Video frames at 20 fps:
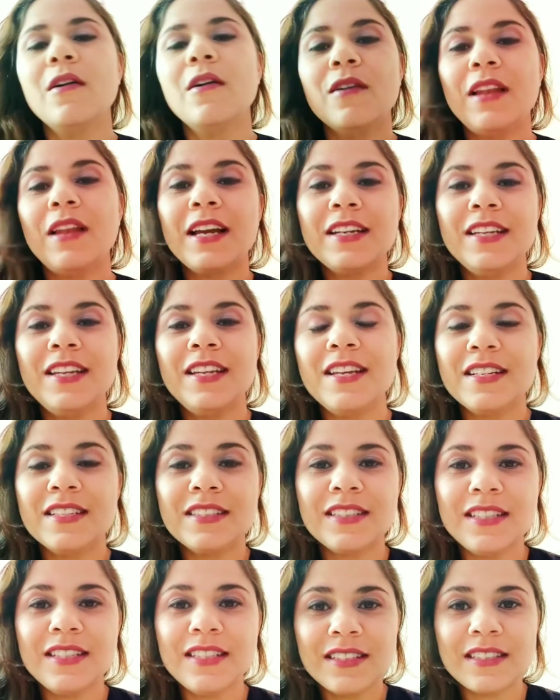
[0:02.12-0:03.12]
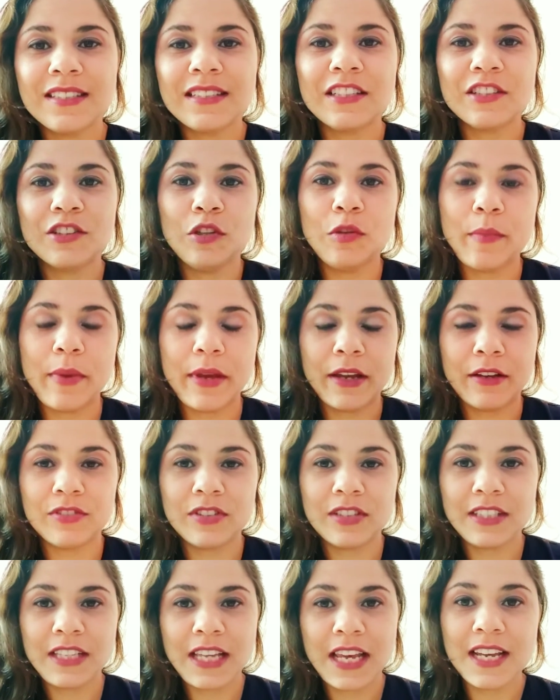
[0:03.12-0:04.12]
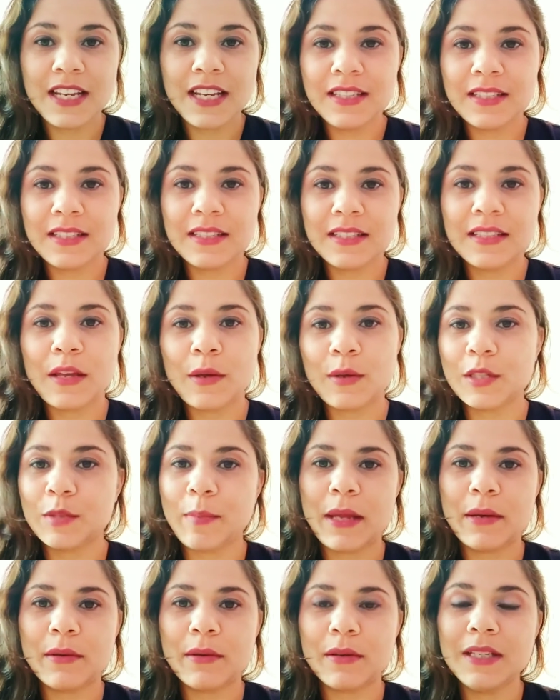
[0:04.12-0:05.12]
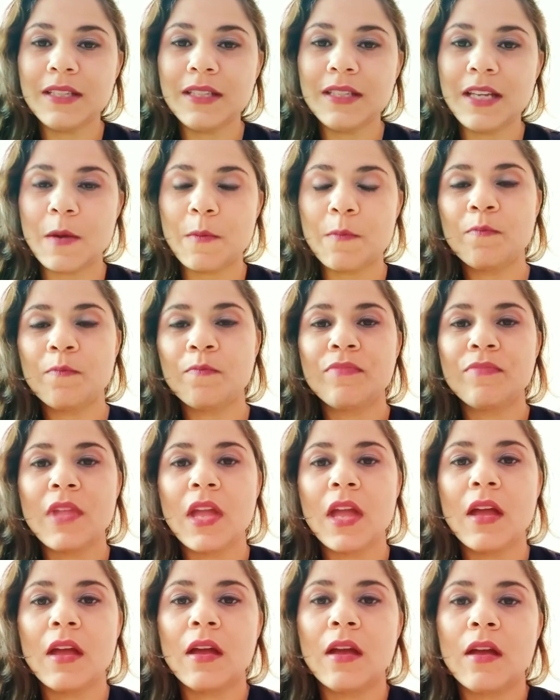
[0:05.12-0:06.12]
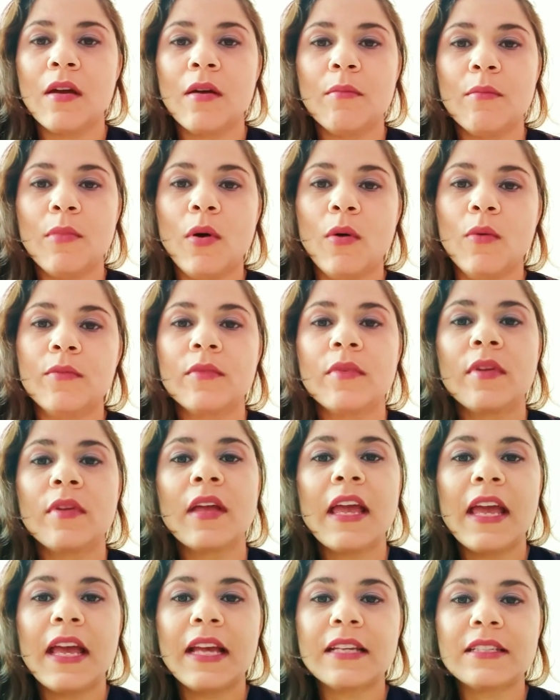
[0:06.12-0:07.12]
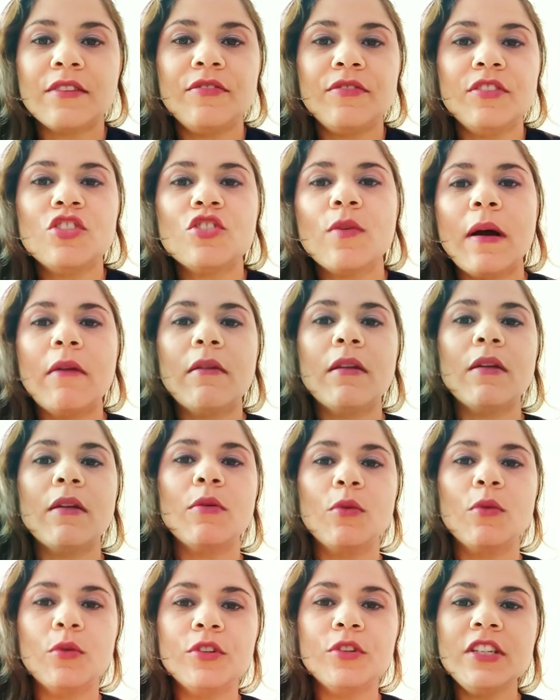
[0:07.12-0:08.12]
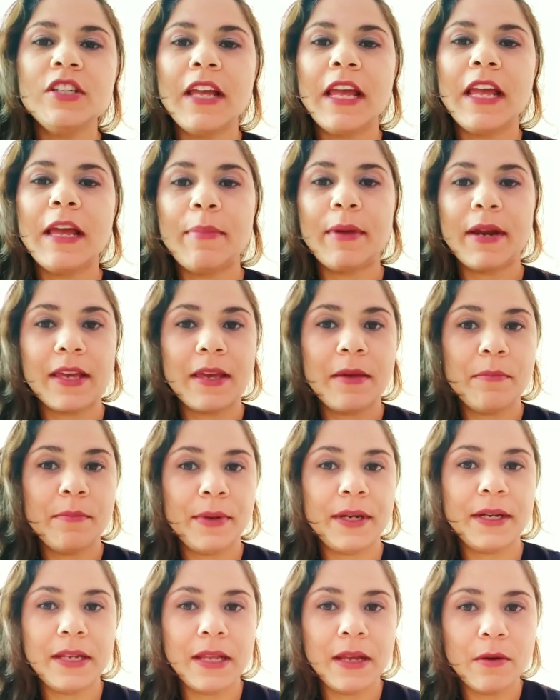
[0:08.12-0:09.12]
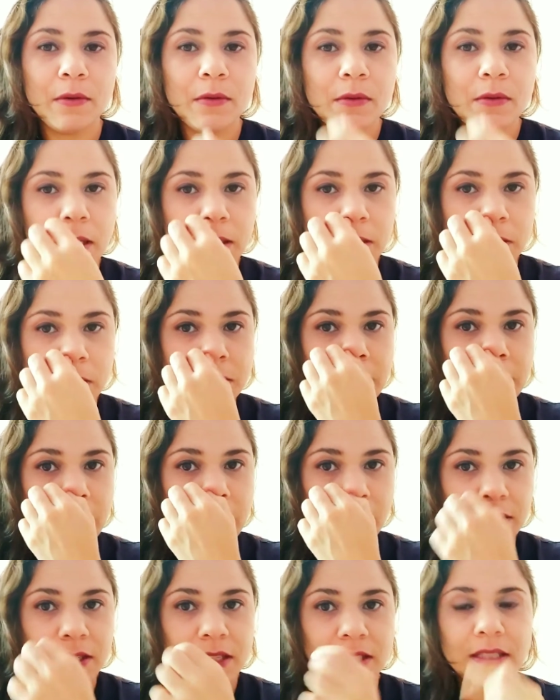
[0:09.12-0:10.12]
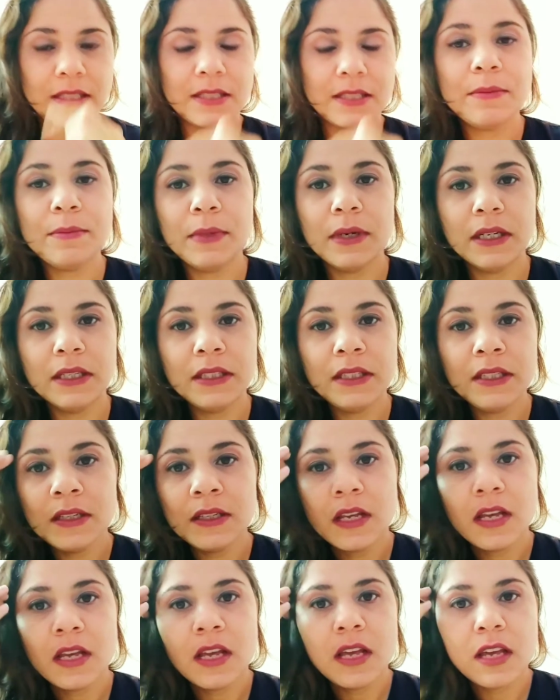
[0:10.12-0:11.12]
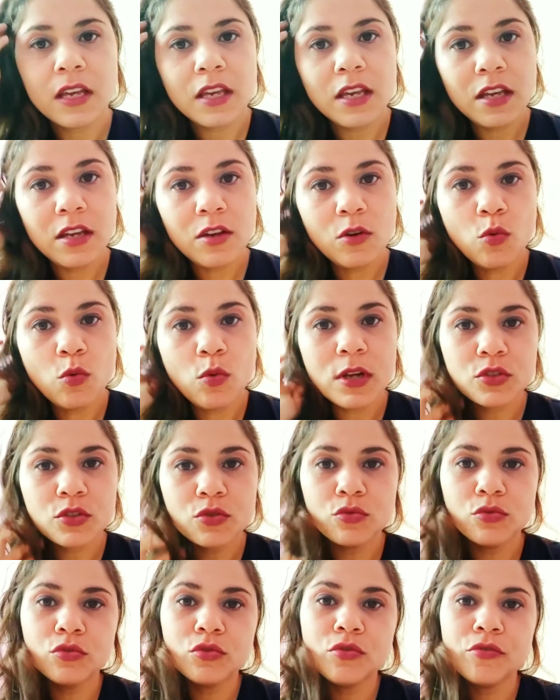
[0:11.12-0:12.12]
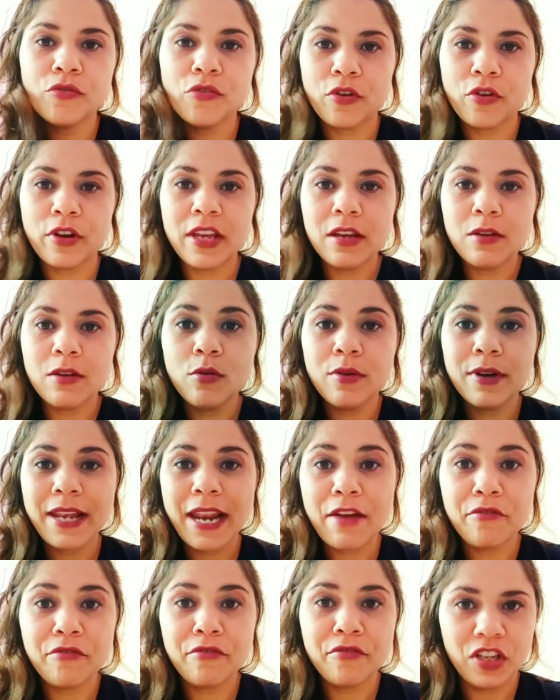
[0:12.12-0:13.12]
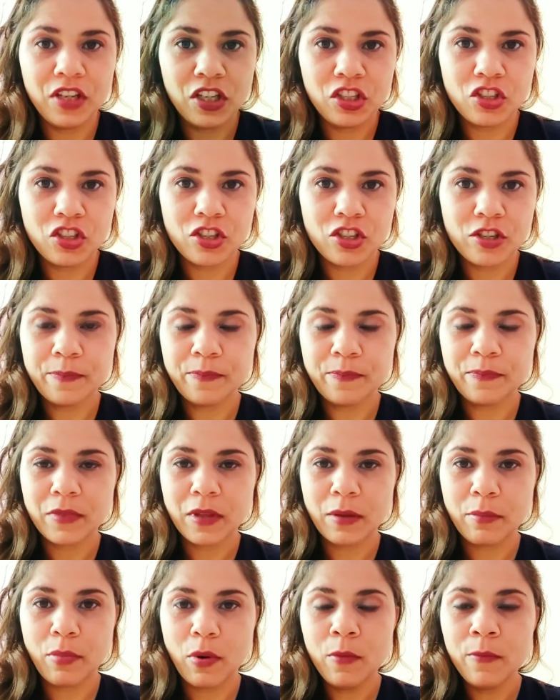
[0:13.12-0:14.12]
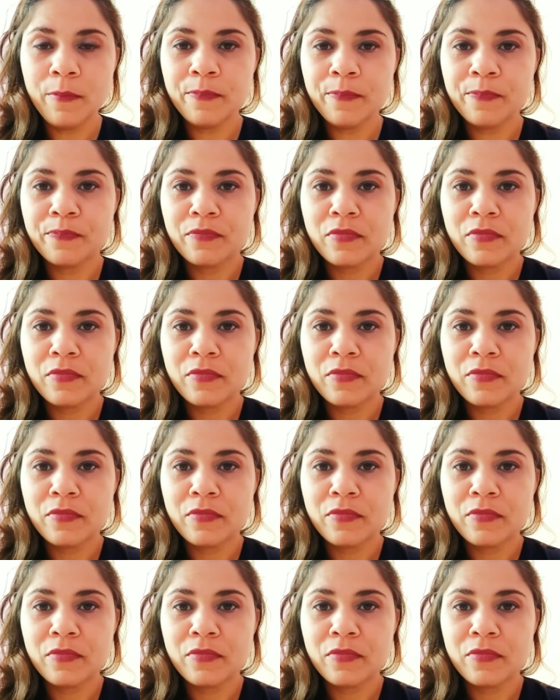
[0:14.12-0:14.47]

Olá, crianças, tudo bem com vocês? Eu espero que sim. Bom, essa videoaula hoje é para quem perdeu a nossa aula dessa semana, que o assunto foi o grafite, tá bom?